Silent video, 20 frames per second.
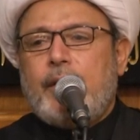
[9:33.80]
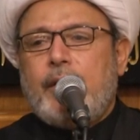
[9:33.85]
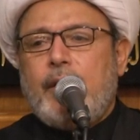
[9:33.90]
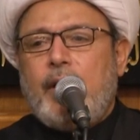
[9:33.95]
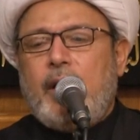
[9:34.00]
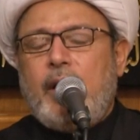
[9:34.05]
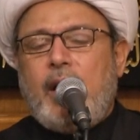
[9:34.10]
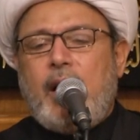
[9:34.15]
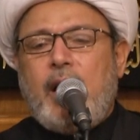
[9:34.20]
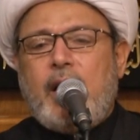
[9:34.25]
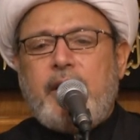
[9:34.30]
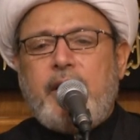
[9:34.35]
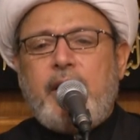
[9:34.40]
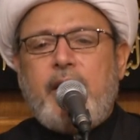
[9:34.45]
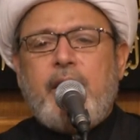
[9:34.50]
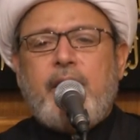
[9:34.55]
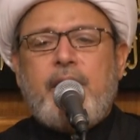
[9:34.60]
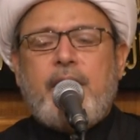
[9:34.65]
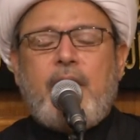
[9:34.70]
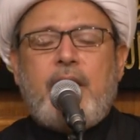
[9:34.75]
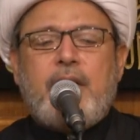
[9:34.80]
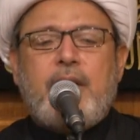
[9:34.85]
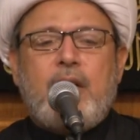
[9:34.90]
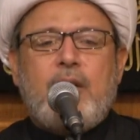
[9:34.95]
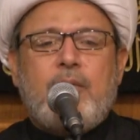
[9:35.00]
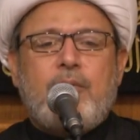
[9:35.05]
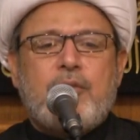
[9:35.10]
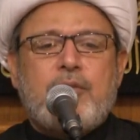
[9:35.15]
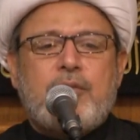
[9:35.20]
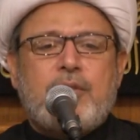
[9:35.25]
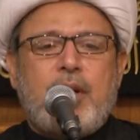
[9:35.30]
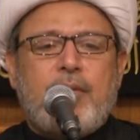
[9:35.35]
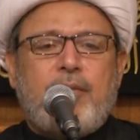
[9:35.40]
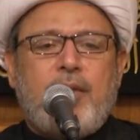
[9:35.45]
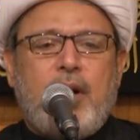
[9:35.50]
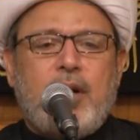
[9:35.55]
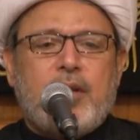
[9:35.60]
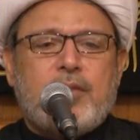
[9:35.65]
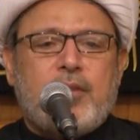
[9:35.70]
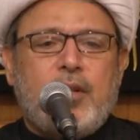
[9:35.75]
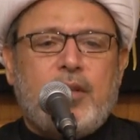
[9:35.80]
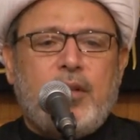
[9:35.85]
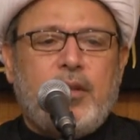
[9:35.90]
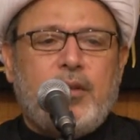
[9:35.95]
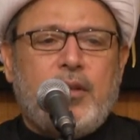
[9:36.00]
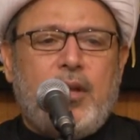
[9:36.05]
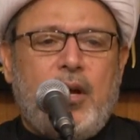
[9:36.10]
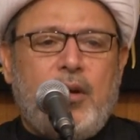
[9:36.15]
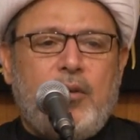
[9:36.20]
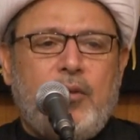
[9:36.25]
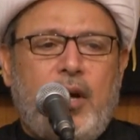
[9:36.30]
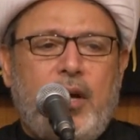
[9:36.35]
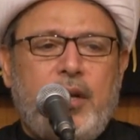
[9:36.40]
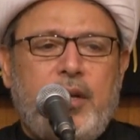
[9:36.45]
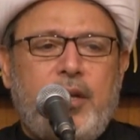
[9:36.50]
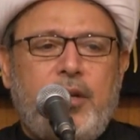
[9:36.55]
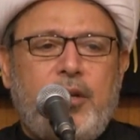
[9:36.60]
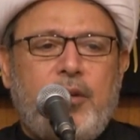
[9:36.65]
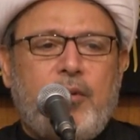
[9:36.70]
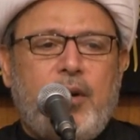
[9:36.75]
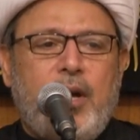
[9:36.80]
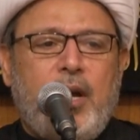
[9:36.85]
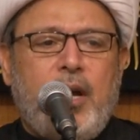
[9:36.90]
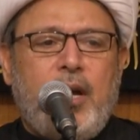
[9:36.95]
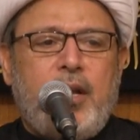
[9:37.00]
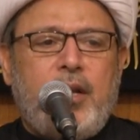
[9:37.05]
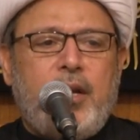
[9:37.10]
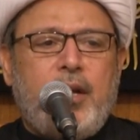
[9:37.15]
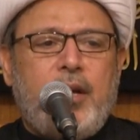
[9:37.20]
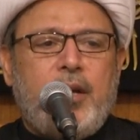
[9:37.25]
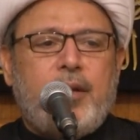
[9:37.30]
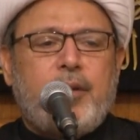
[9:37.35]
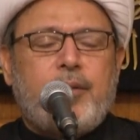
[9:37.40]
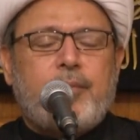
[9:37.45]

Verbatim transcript: الحديث عن المصطفى صلى الله عليه واله